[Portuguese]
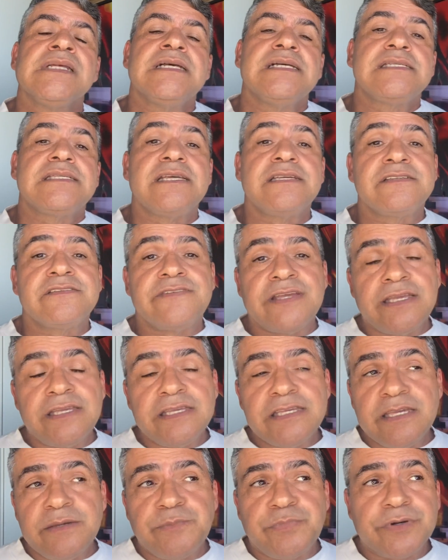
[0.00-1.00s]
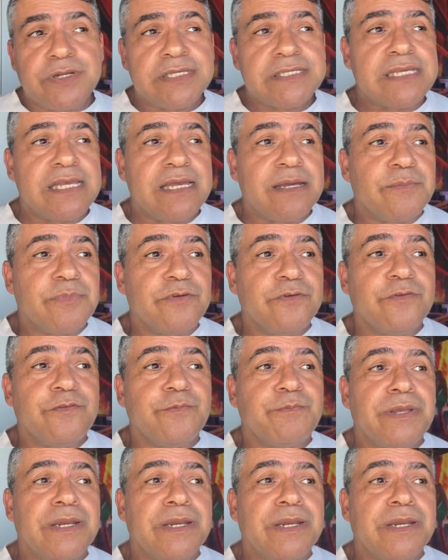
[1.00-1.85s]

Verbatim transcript: Vocês veem que, por exemplo,